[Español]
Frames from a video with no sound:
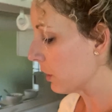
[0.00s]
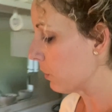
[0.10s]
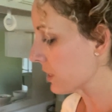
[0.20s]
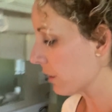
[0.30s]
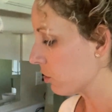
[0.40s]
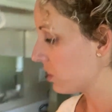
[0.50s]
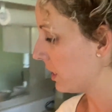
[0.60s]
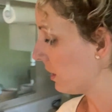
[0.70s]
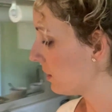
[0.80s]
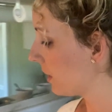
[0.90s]
no es de noche.
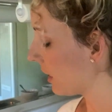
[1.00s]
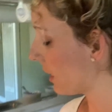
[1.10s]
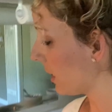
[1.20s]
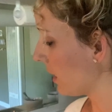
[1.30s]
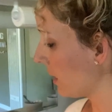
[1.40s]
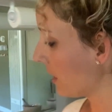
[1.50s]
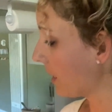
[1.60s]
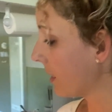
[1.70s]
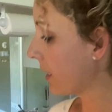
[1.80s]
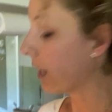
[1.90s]

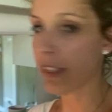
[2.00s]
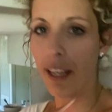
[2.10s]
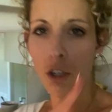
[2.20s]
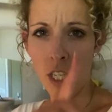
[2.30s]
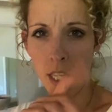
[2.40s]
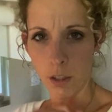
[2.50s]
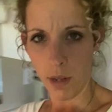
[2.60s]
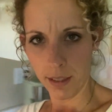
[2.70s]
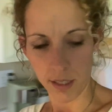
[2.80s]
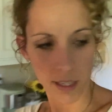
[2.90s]
Y aunque está anocheciendo
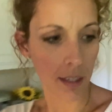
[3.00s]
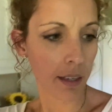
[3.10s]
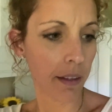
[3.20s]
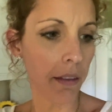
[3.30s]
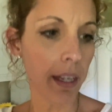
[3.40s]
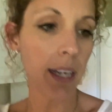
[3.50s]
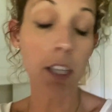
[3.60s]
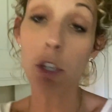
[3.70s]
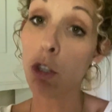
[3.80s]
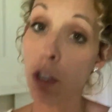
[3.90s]
antes, ¿eh? es decir, aquí
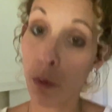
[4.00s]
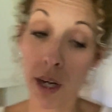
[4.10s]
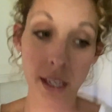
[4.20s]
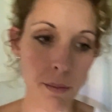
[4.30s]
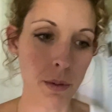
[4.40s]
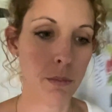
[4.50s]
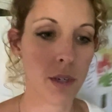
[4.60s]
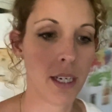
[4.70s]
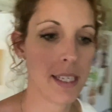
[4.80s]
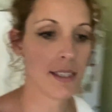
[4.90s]
yo no sé por allí, pero por
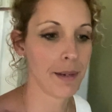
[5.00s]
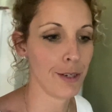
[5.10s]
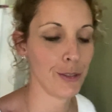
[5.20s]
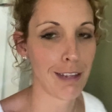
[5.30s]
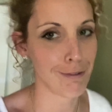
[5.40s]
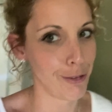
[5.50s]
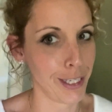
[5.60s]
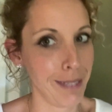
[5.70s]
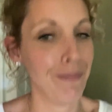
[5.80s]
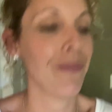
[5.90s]
aquí ya se va notando.
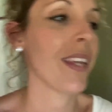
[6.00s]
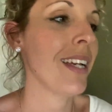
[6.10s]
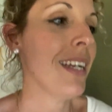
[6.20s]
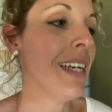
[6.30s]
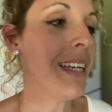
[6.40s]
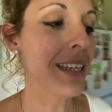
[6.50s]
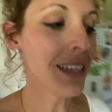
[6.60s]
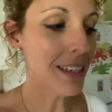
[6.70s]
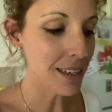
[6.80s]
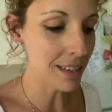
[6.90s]
¿eh?
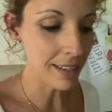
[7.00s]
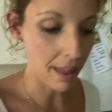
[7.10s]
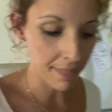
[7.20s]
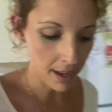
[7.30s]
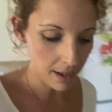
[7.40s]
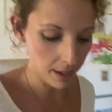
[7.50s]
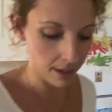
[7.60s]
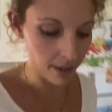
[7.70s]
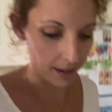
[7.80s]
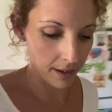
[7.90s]
Y nada,
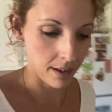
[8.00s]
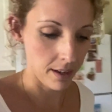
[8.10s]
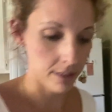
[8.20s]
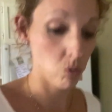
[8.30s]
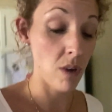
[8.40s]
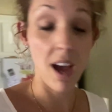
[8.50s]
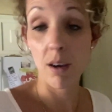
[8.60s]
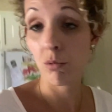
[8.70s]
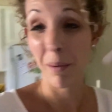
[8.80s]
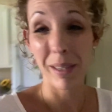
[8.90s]
ah, es un
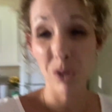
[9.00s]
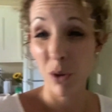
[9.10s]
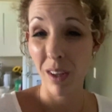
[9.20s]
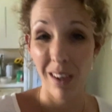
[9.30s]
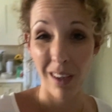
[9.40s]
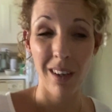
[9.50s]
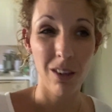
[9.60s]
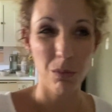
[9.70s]
evento de,